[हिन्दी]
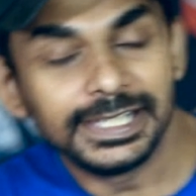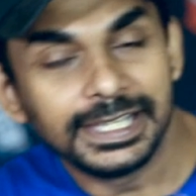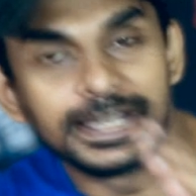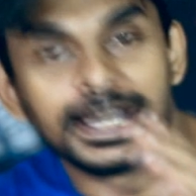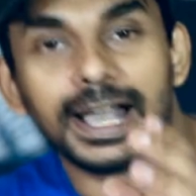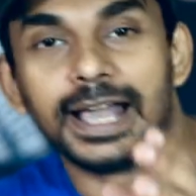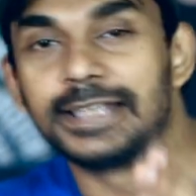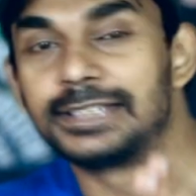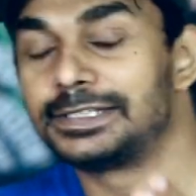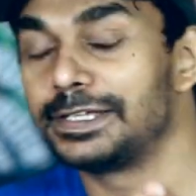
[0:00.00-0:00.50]
See
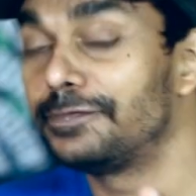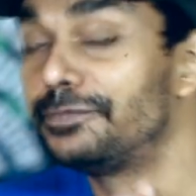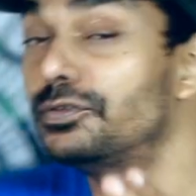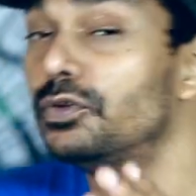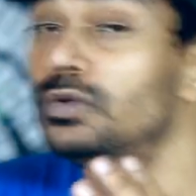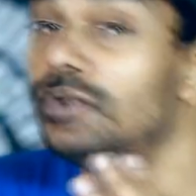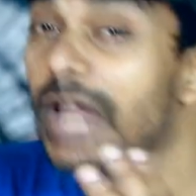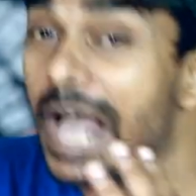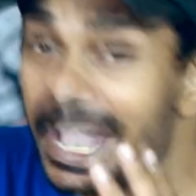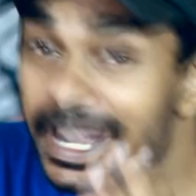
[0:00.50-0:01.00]
guys, if
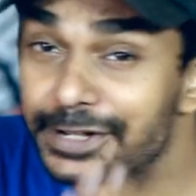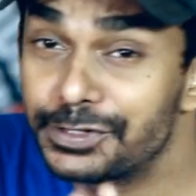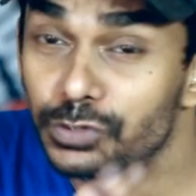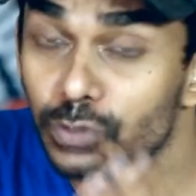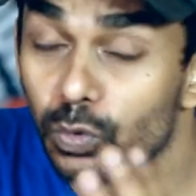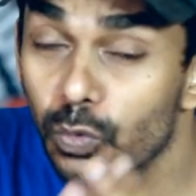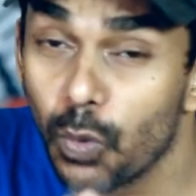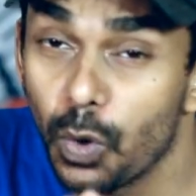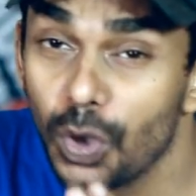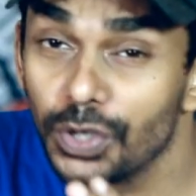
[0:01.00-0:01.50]
you like
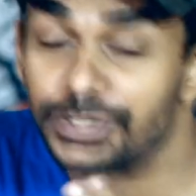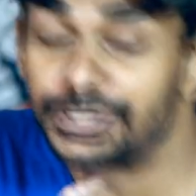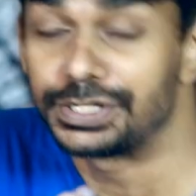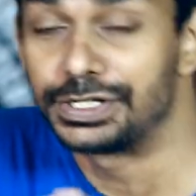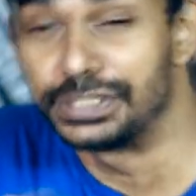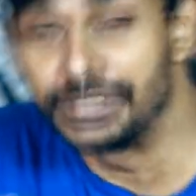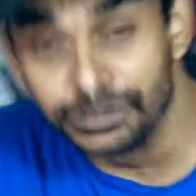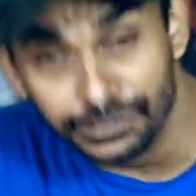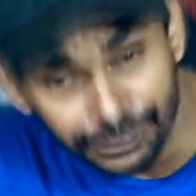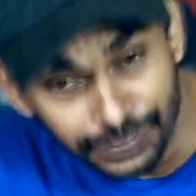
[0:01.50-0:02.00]
to watch
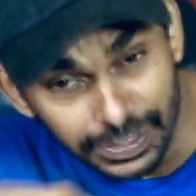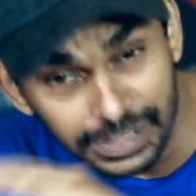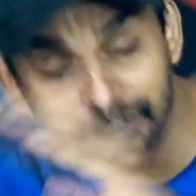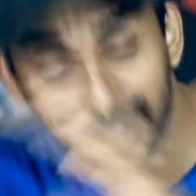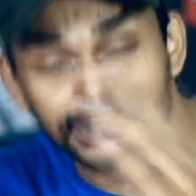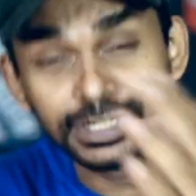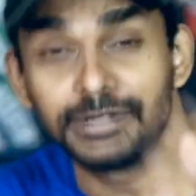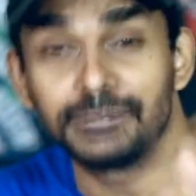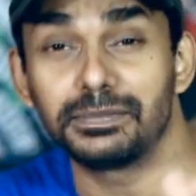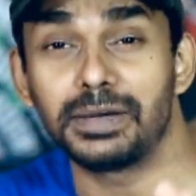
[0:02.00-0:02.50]

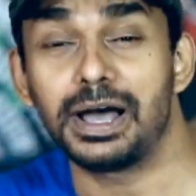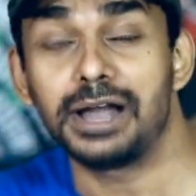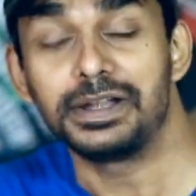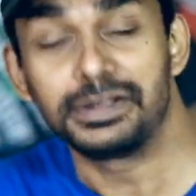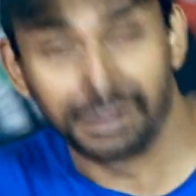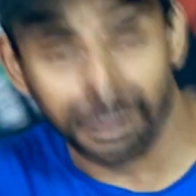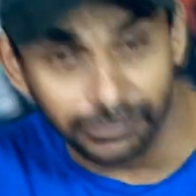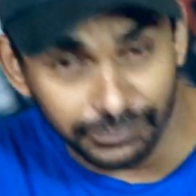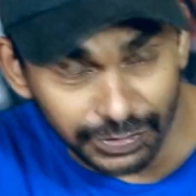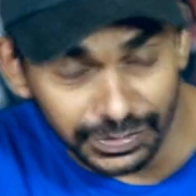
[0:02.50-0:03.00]
different cinema,
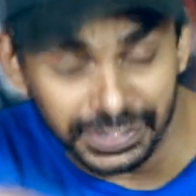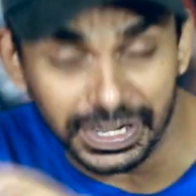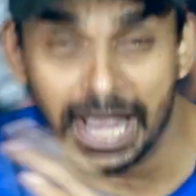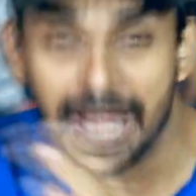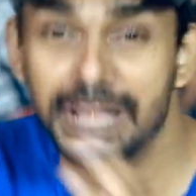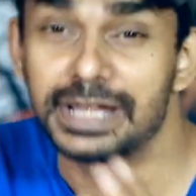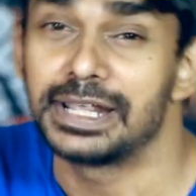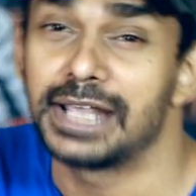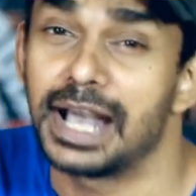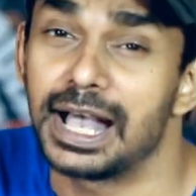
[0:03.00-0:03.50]
different
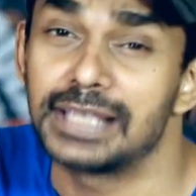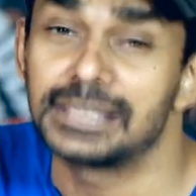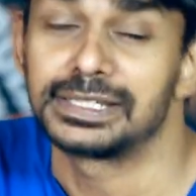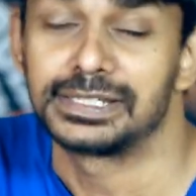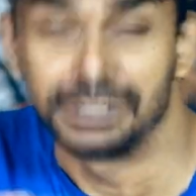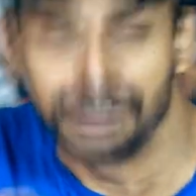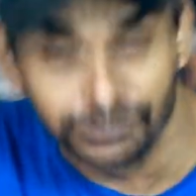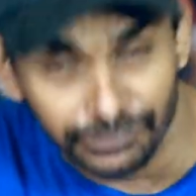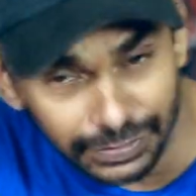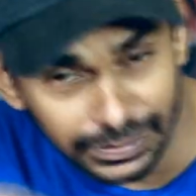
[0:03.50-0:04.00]

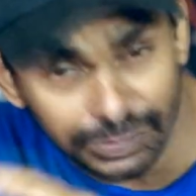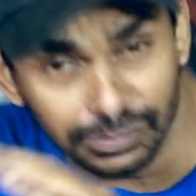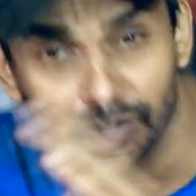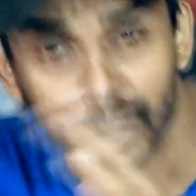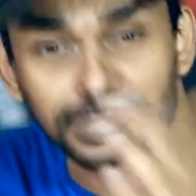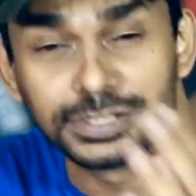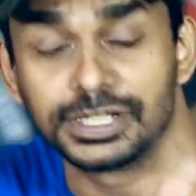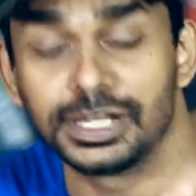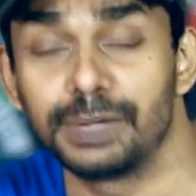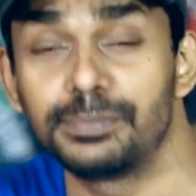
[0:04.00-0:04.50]
ideas, different
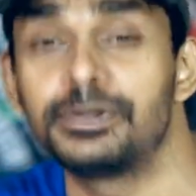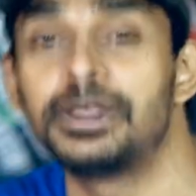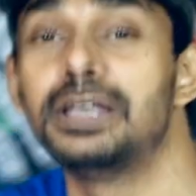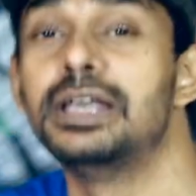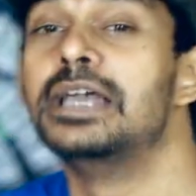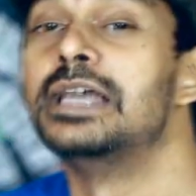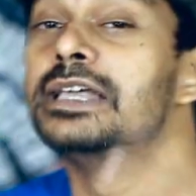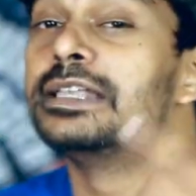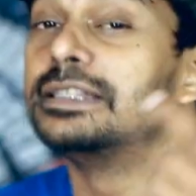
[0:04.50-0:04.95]
concept,